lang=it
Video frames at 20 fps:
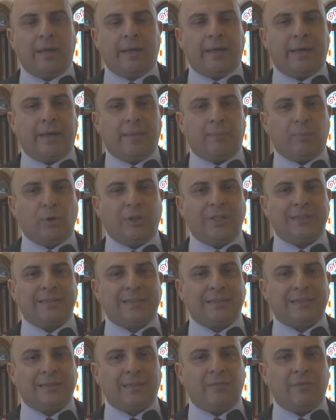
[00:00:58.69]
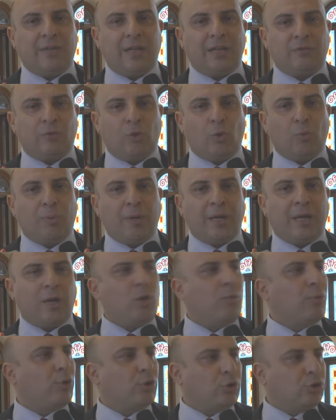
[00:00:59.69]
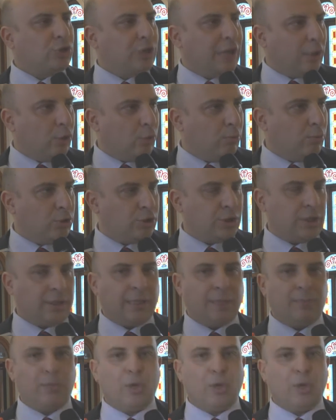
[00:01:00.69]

che potesse servire a sviluppare l'aeroporto, ce l'hanno bocciata.